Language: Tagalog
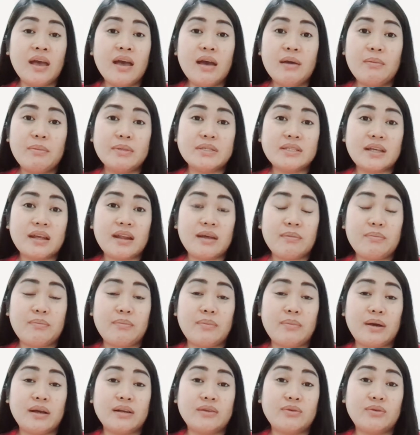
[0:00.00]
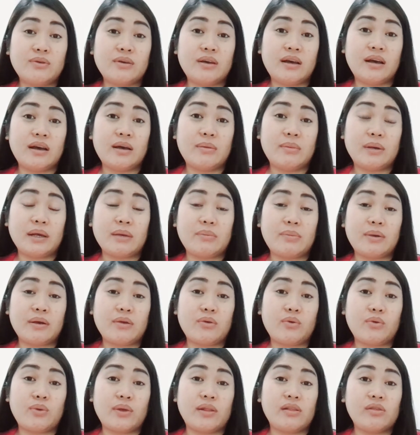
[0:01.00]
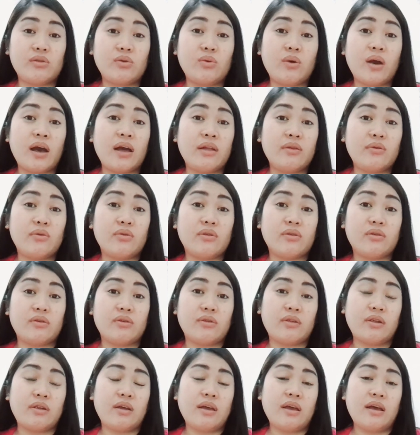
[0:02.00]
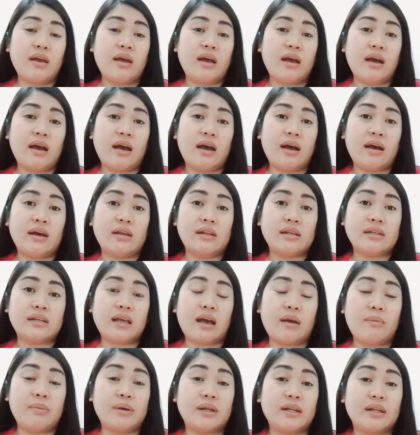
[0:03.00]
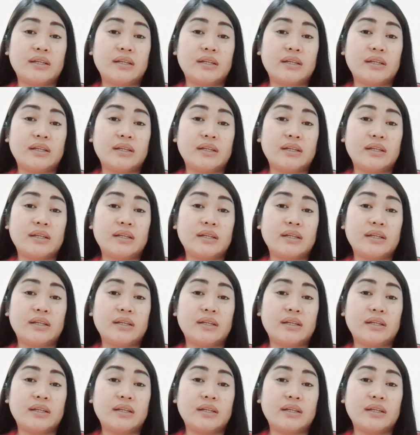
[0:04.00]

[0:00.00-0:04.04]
masarap mag, uh, makipagkwentuhan or uh, habang